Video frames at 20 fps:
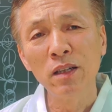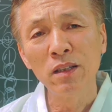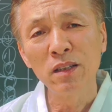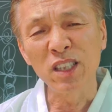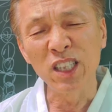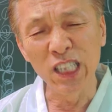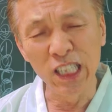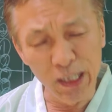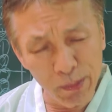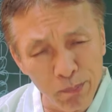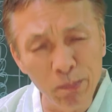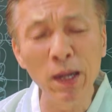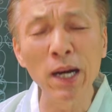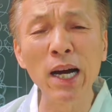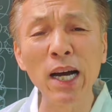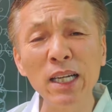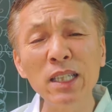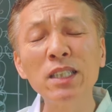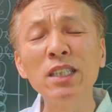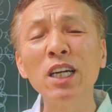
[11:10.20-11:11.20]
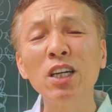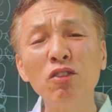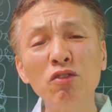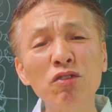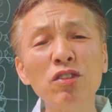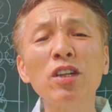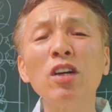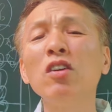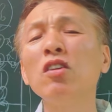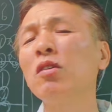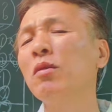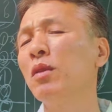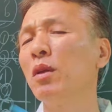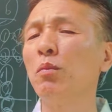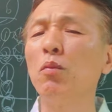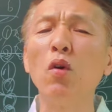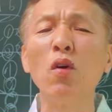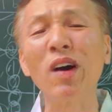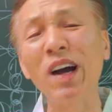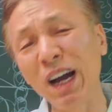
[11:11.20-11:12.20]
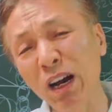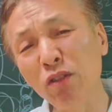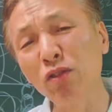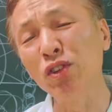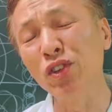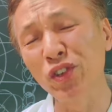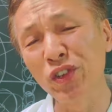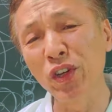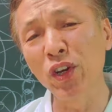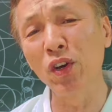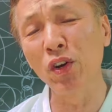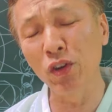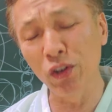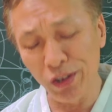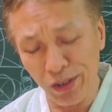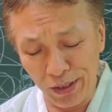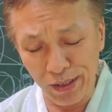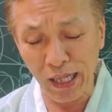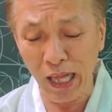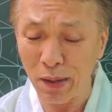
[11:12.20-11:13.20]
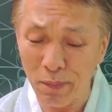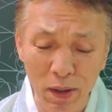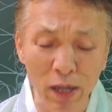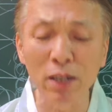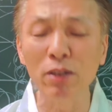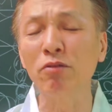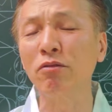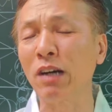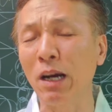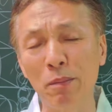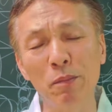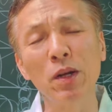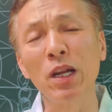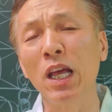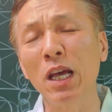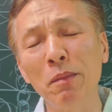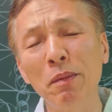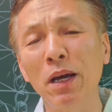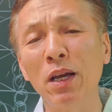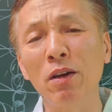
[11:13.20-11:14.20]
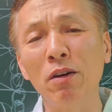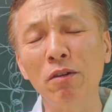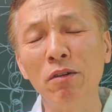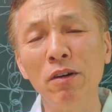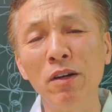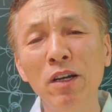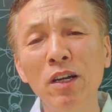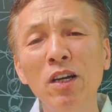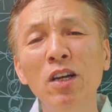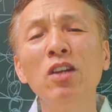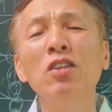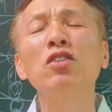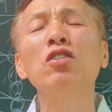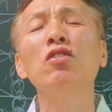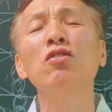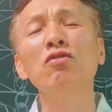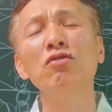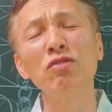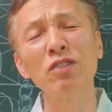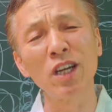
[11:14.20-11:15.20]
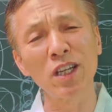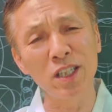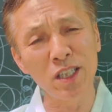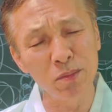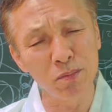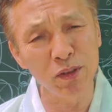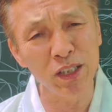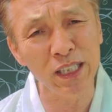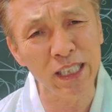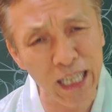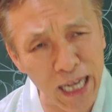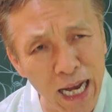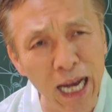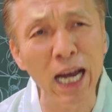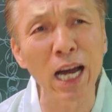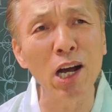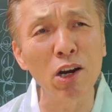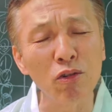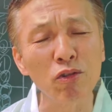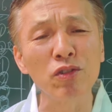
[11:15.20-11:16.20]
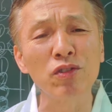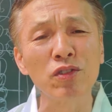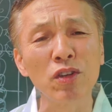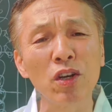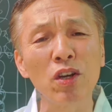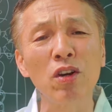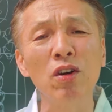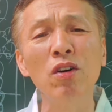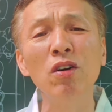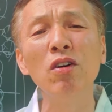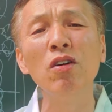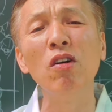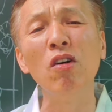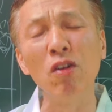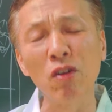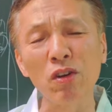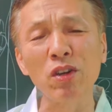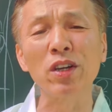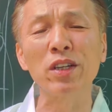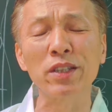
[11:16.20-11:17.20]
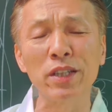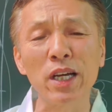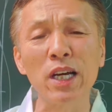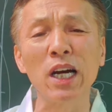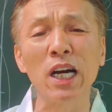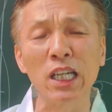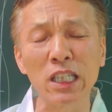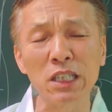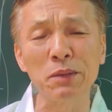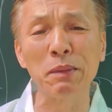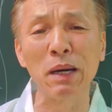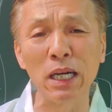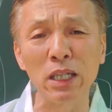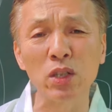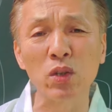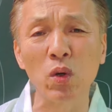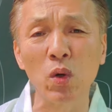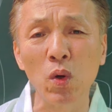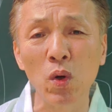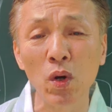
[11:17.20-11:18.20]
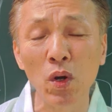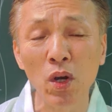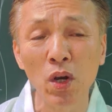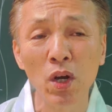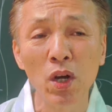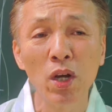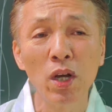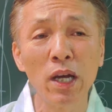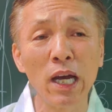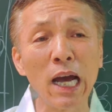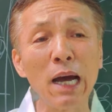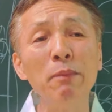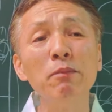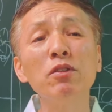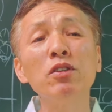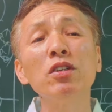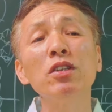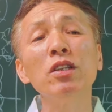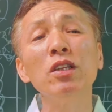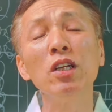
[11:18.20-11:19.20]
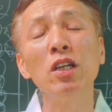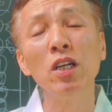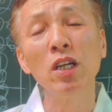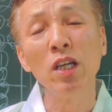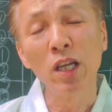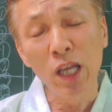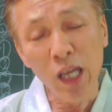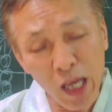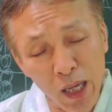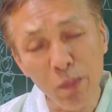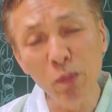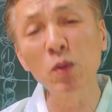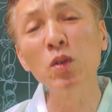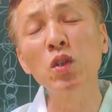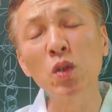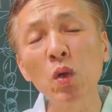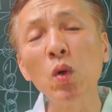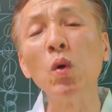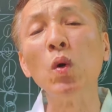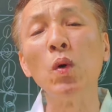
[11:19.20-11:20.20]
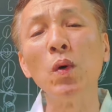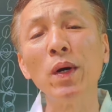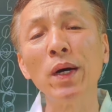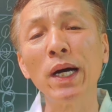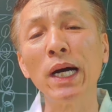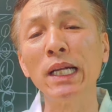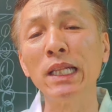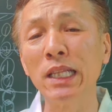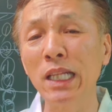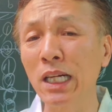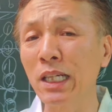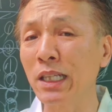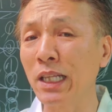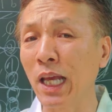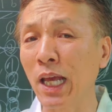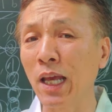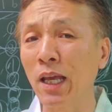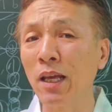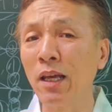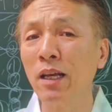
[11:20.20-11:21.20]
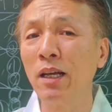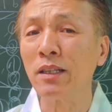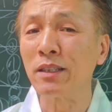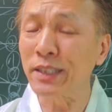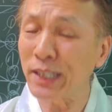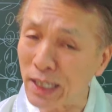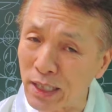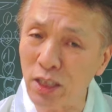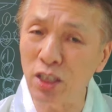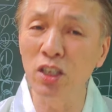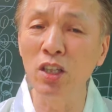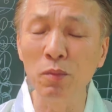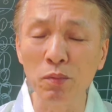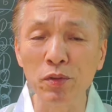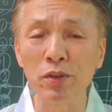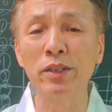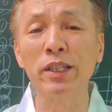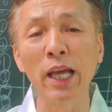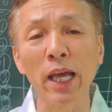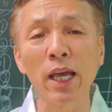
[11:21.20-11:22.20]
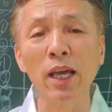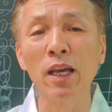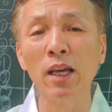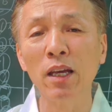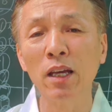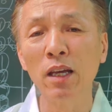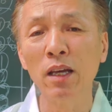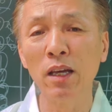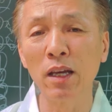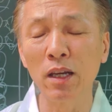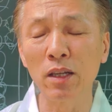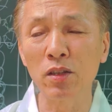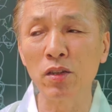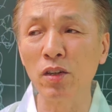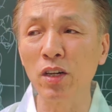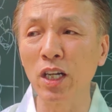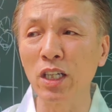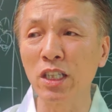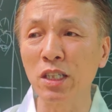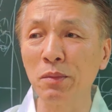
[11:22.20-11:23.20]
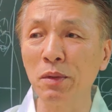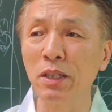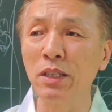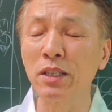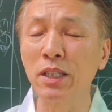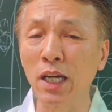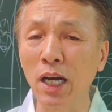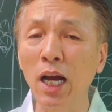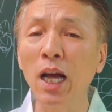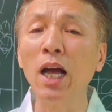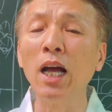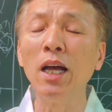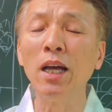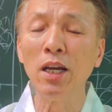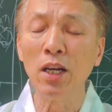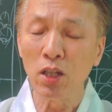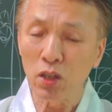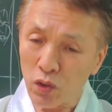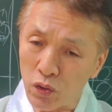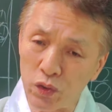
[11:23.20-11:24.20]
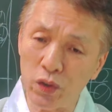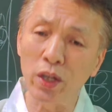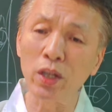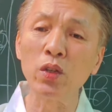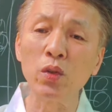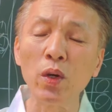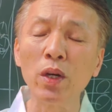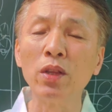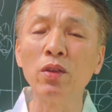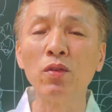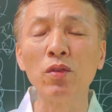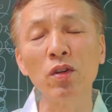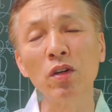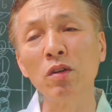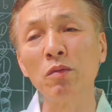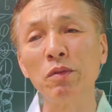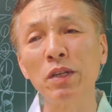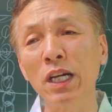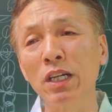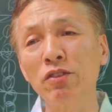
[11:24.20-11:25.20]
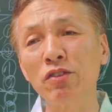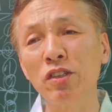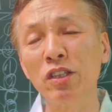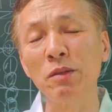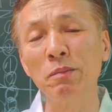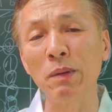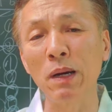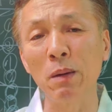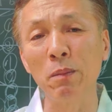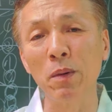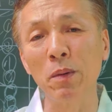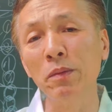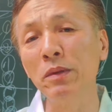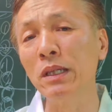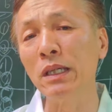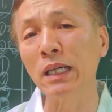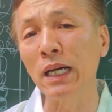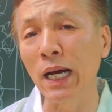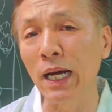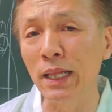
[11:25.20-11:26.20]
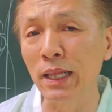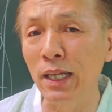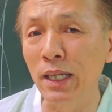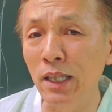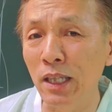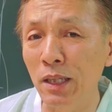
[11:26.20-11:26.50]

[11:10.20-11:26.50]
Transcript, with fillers: 금방 한시간두시간 여러분들 뭐 하고 있어요. 그건 내 말 듣고 한번 해봐요. 전국에 계신 분이 다 하고 있어요. 어렵게 생각하지 마시고. 아무튼 해보시고 안 될 때 자신 없을 때 예, 전화하시면 제가 최소한노력여할수 있는 방법을 안내해